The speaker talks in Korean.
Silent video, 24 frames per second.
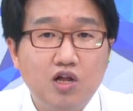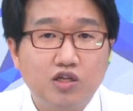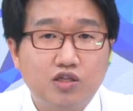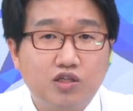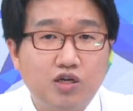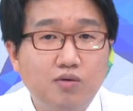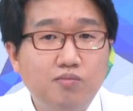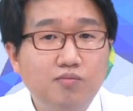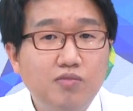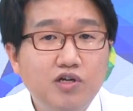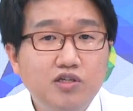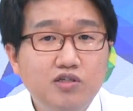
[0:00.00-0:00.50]

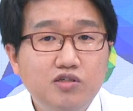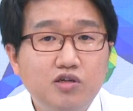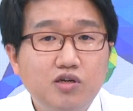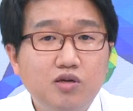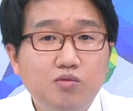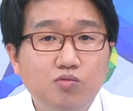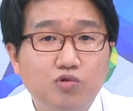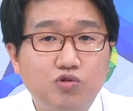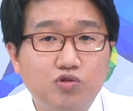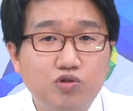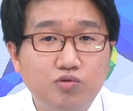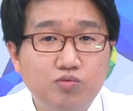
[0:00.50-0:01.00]

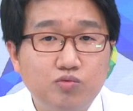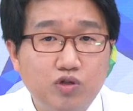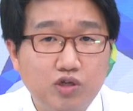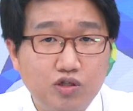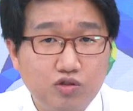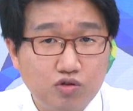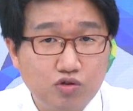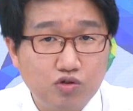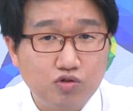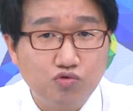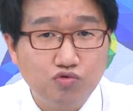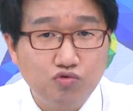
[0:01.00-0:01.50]
전반적인 모습은
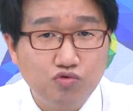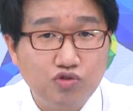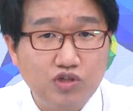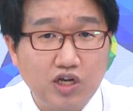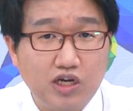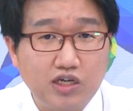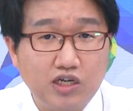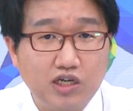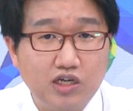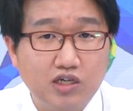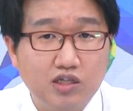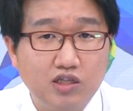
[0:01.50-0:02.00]
계속해서
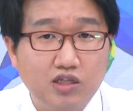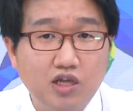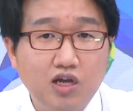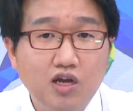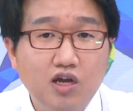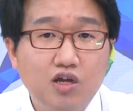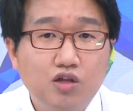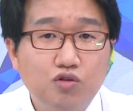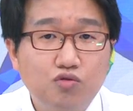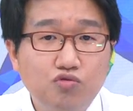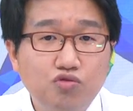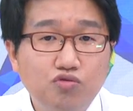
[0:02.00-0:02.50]
우상향인데
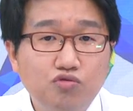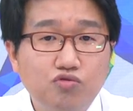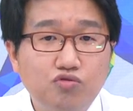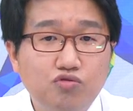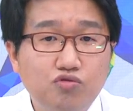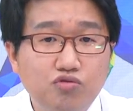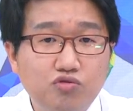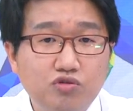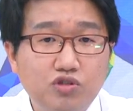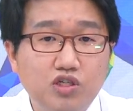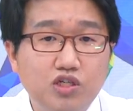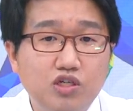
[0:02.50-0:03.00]

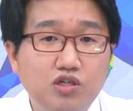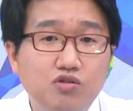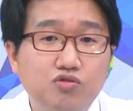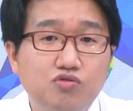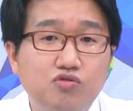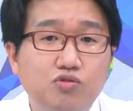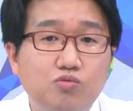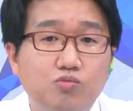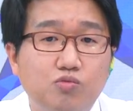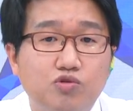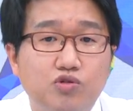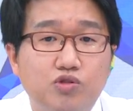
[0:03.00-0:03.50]
툭툭
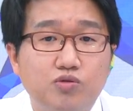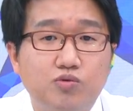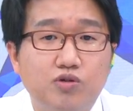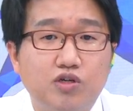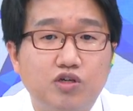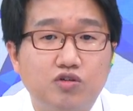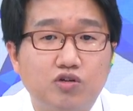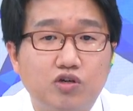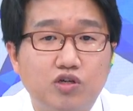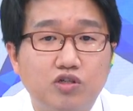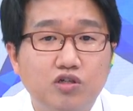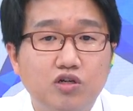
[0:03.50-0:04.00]
튀어주는 모습이
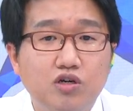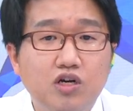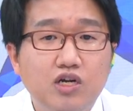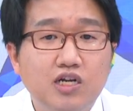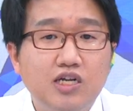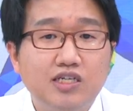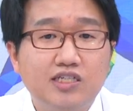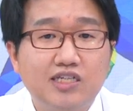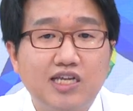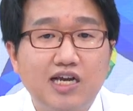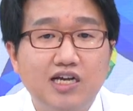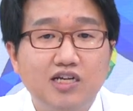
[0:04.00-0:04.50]
계속해서
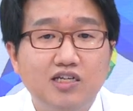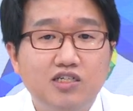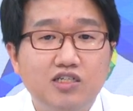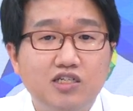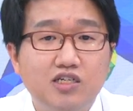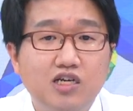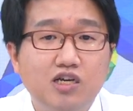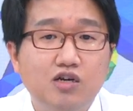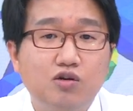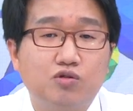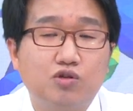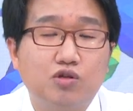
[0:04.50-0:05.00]

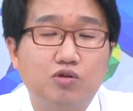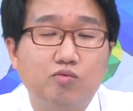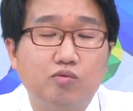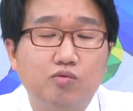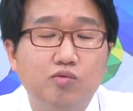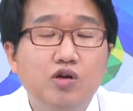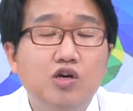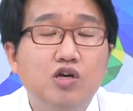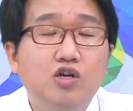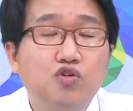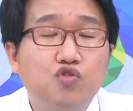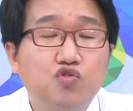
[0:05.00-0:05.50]
상승에 어떻게
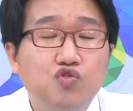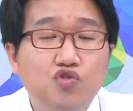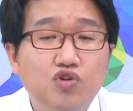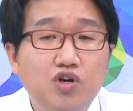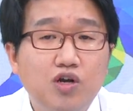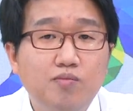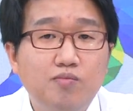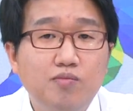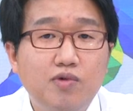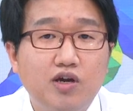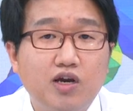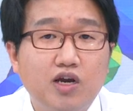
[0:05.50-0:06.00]
보면
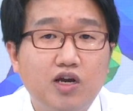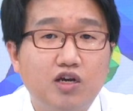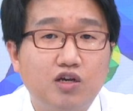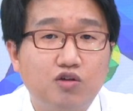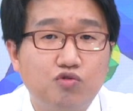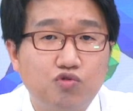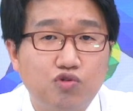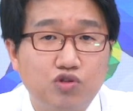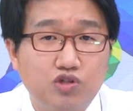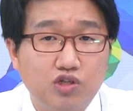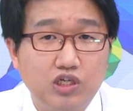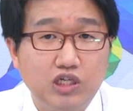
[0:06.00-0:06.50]
순환매가
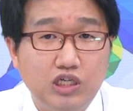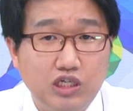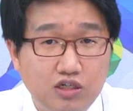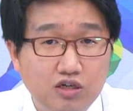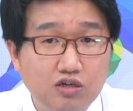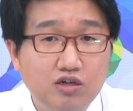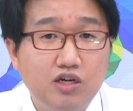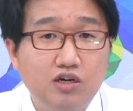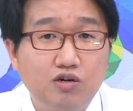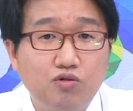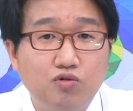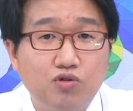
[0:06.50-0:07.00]
계속해서
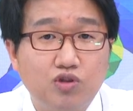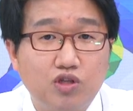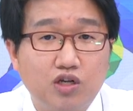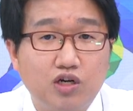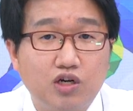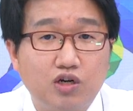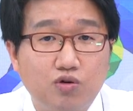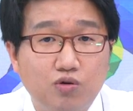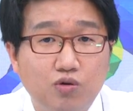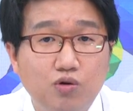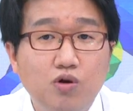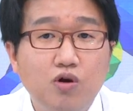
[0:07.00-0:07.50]
일어나고
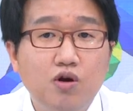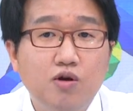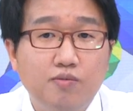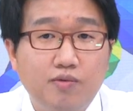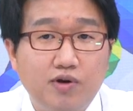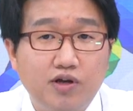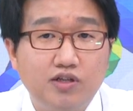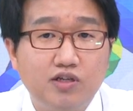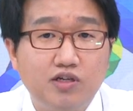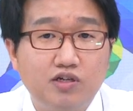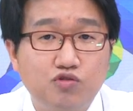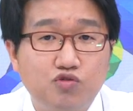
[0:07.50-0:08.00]
있다라고
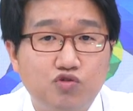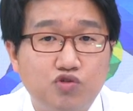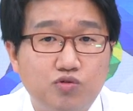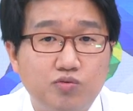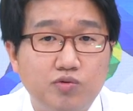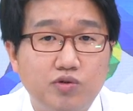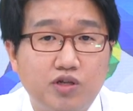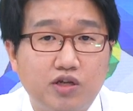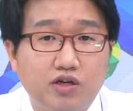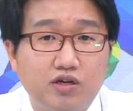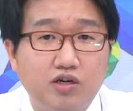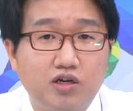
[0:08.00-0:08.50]
판단해
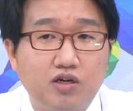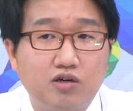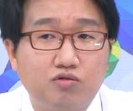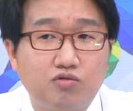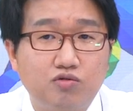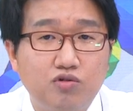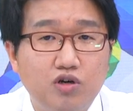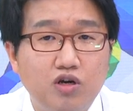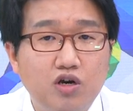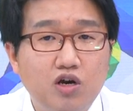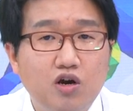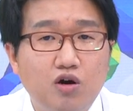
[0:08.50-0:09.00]
주시면 될 것
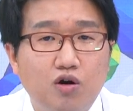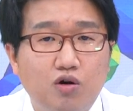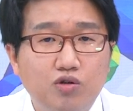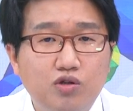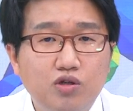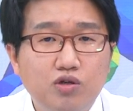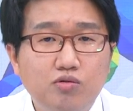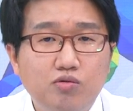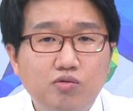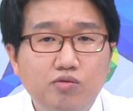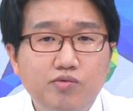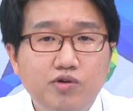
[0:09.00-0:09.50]
같고요.
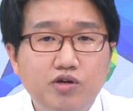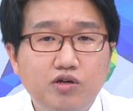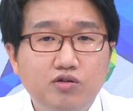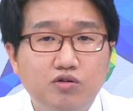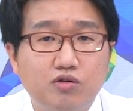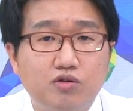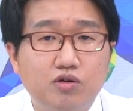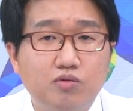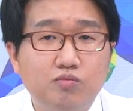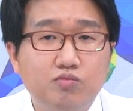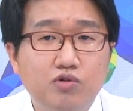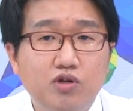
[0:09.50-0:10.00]
어떻게 보면
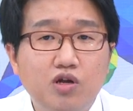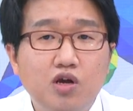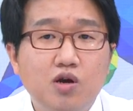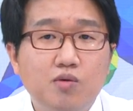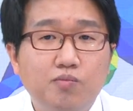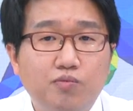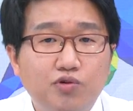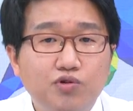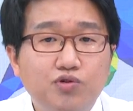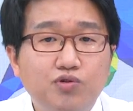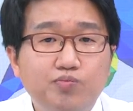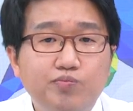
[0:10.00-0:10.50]
여러분들
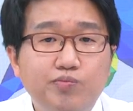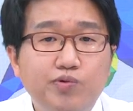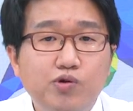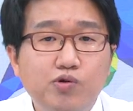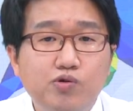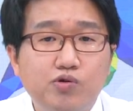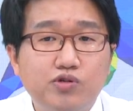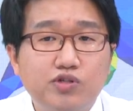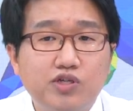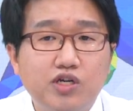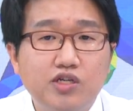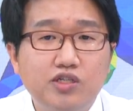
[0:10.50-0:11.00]

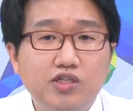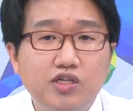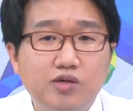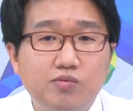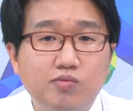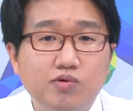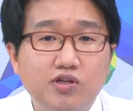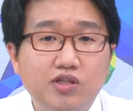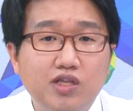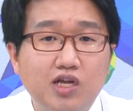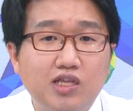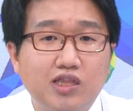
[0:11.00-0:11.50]
포트폴리오를 짤 때
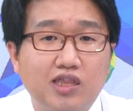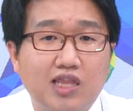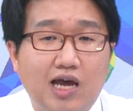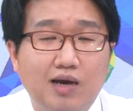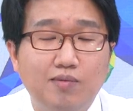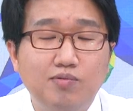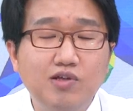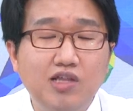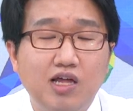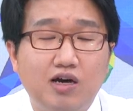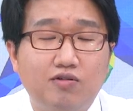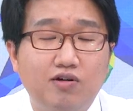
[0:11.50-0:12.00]
이번에 딱
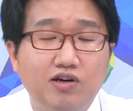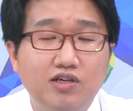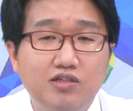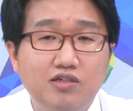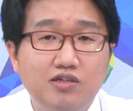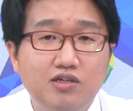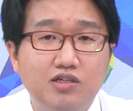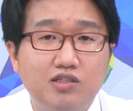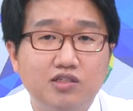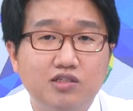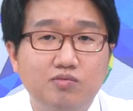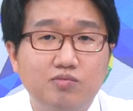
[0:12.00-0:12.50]
답이 나와
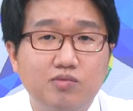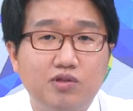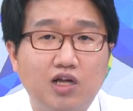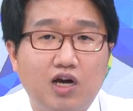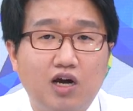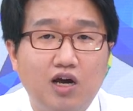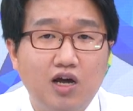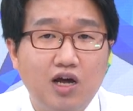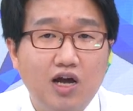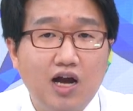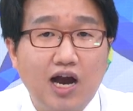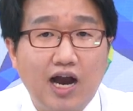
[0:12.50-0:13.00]
있는 것 같습니다.